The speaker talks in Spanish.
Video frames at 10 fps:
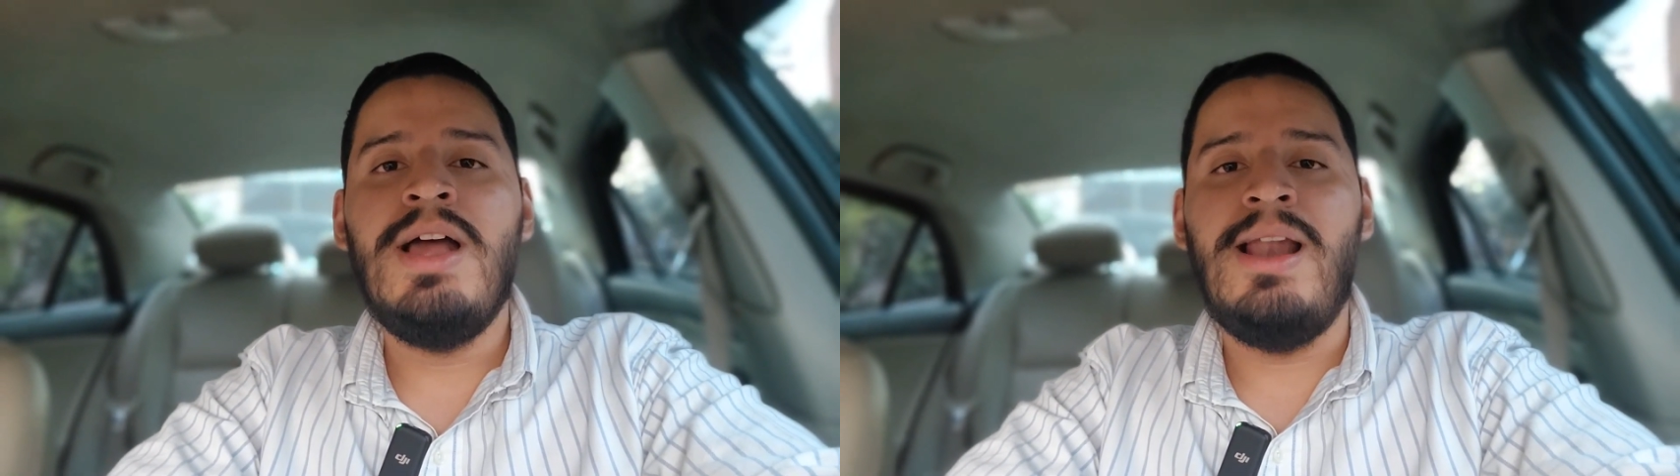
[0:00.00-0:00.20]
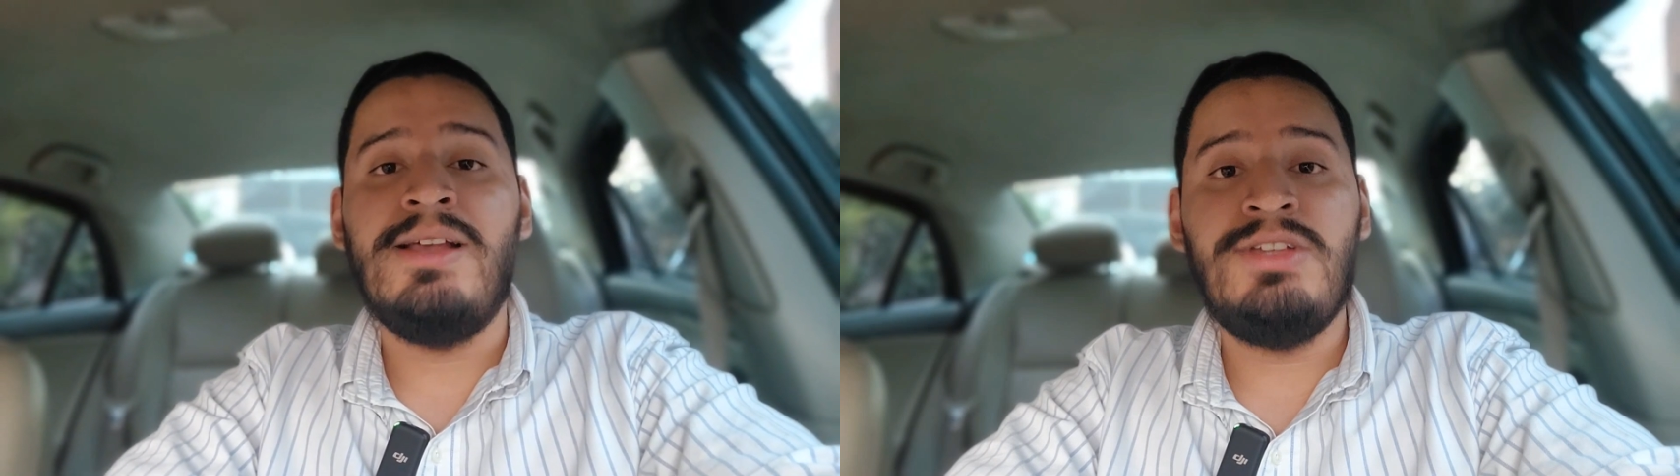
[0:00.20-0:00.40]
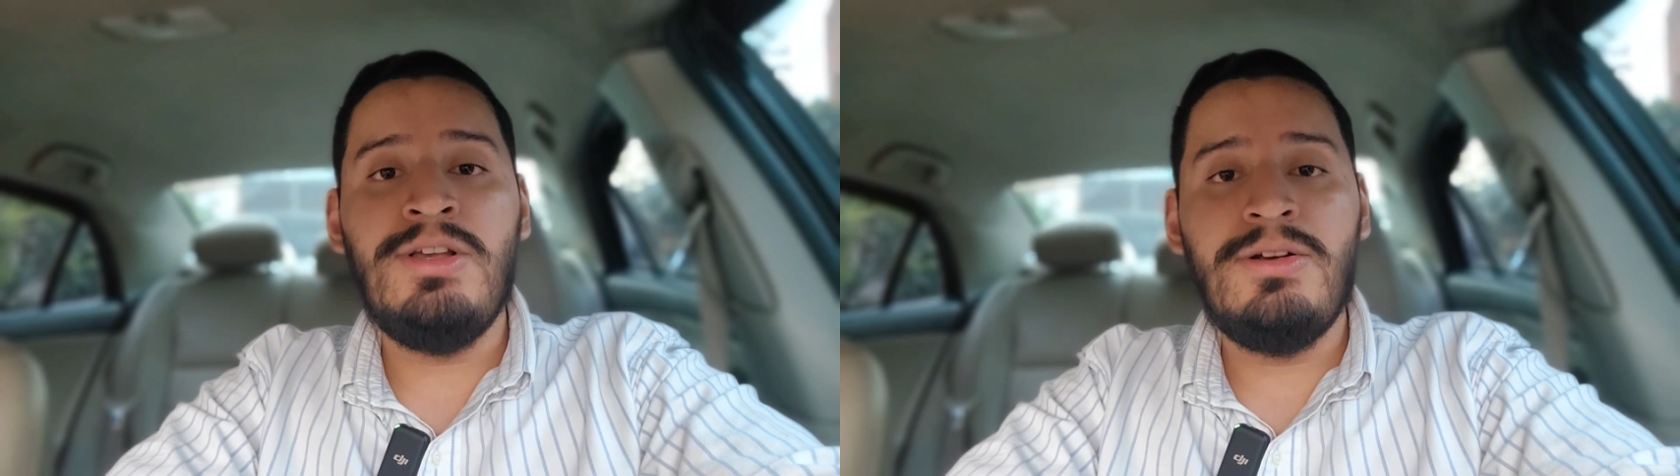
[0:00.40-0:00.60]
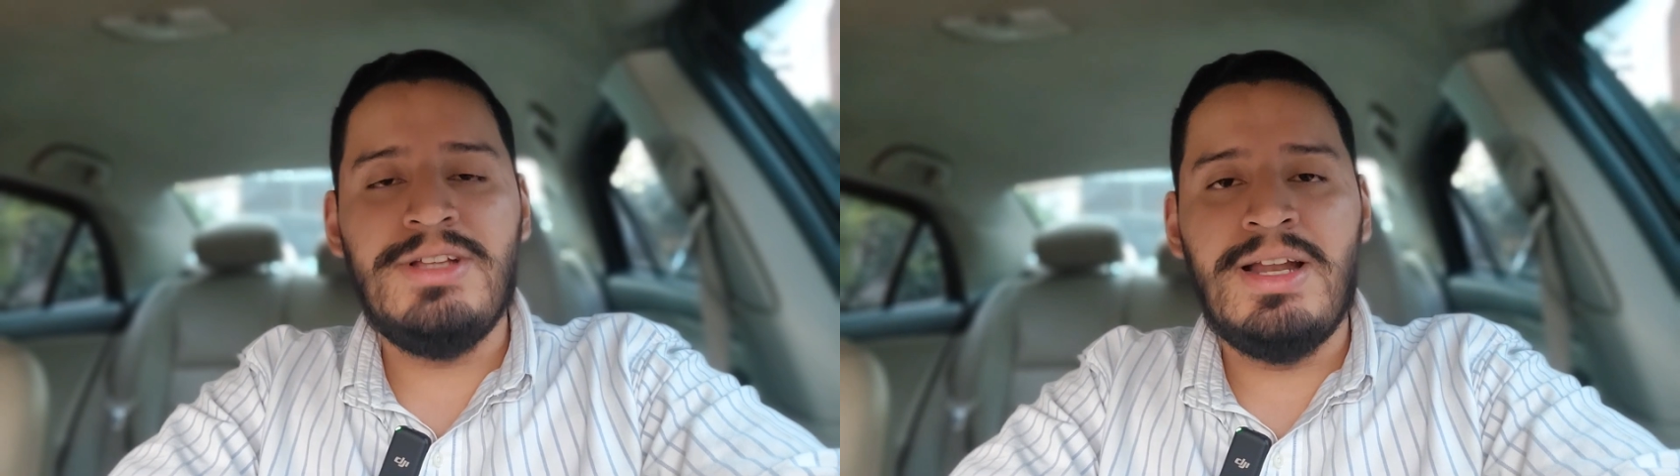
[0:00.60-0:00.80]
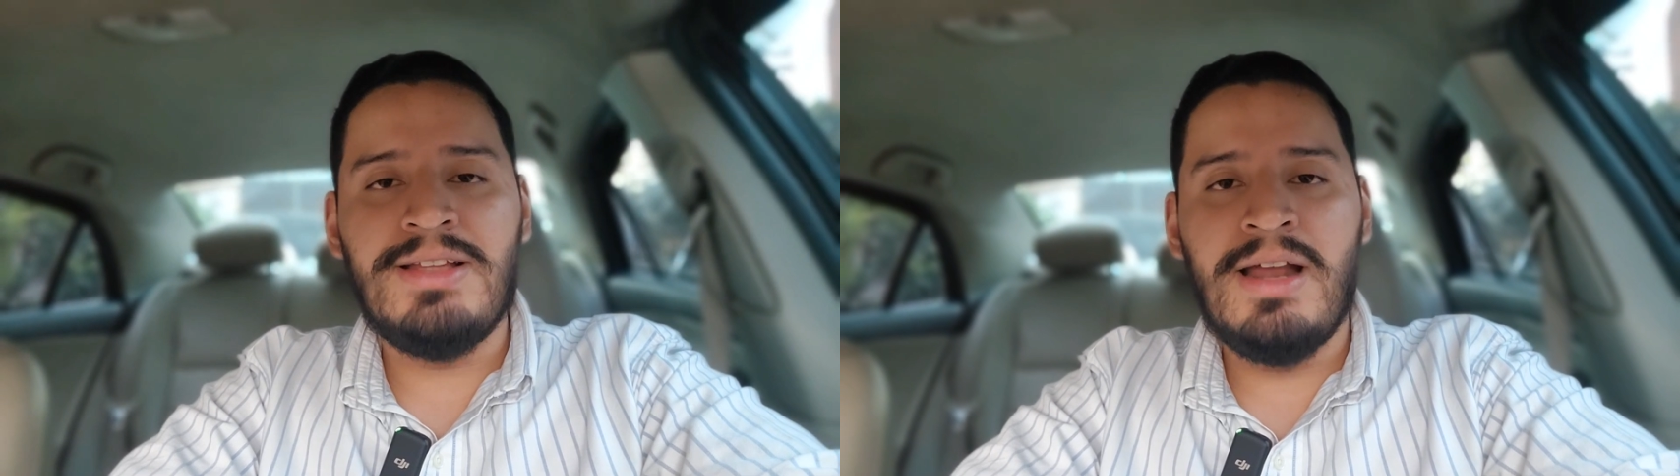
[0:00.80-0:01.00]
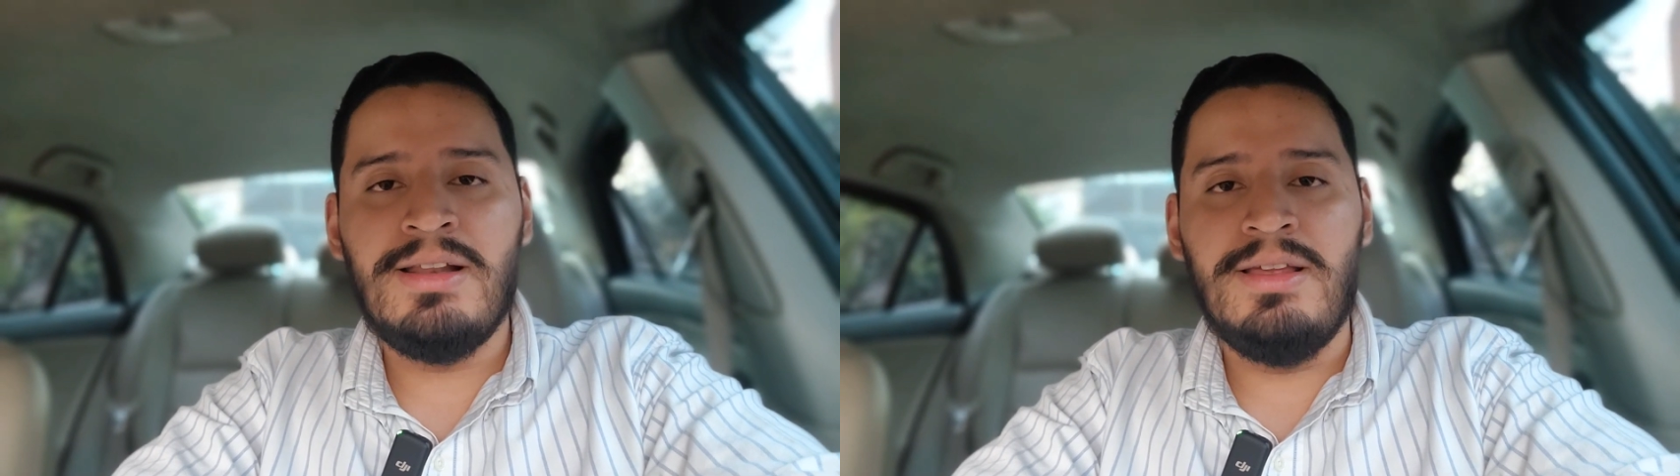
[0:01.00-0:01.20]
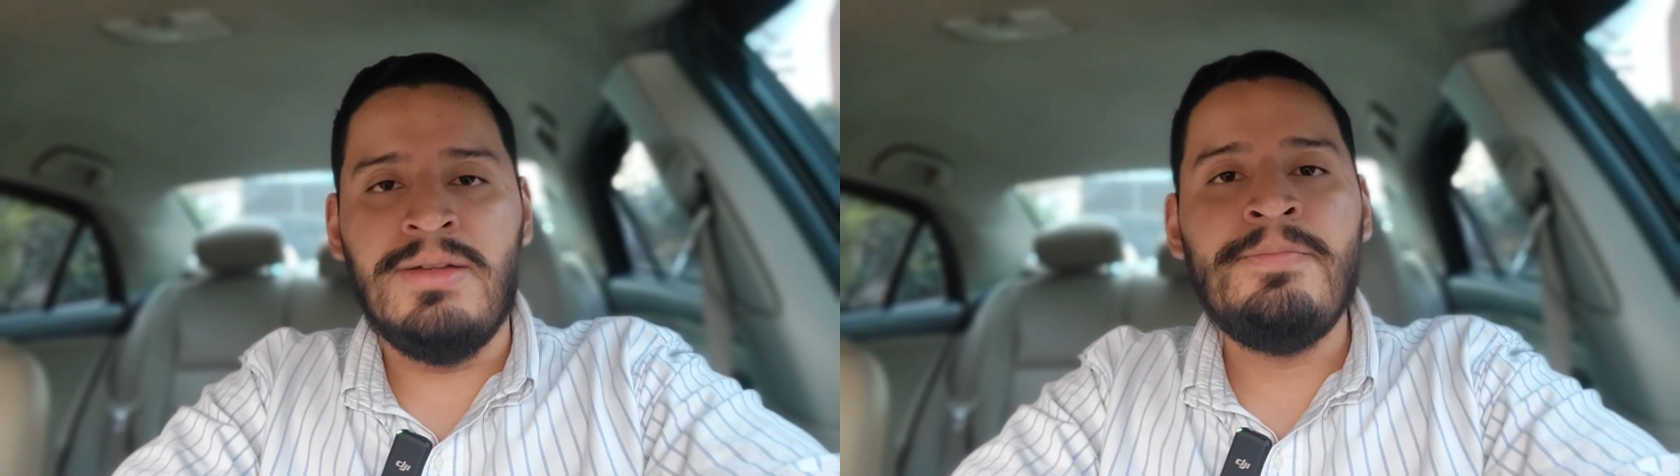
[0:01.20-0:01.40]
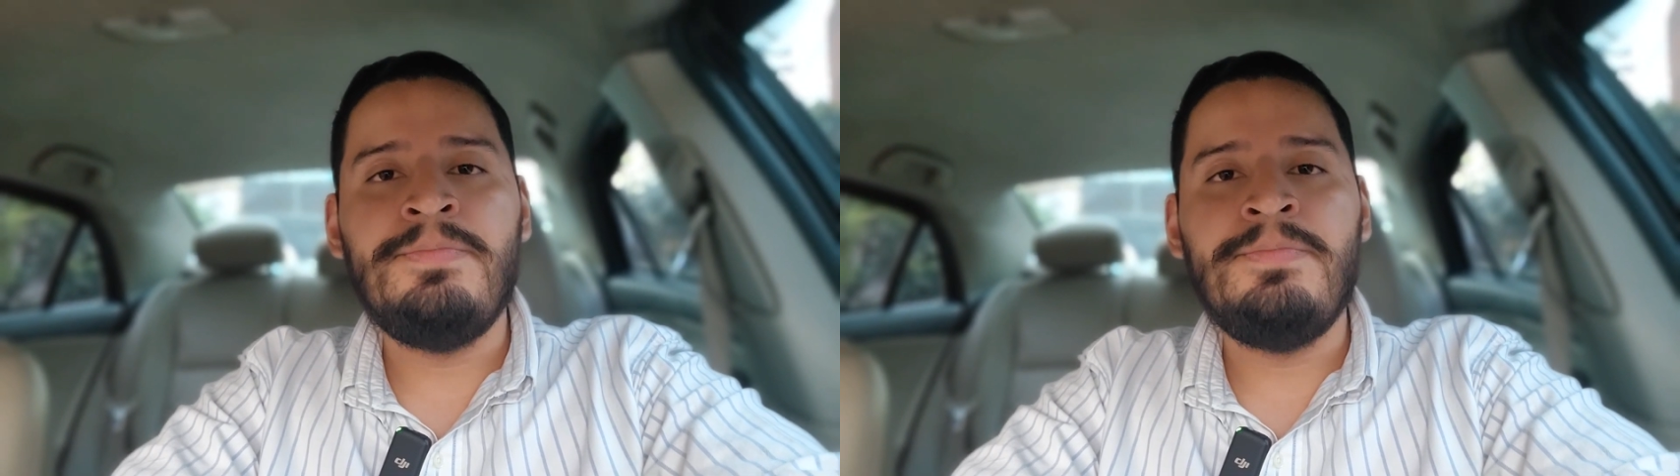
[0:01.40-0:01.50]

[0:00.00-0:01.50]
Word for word: a las 5 de la tarde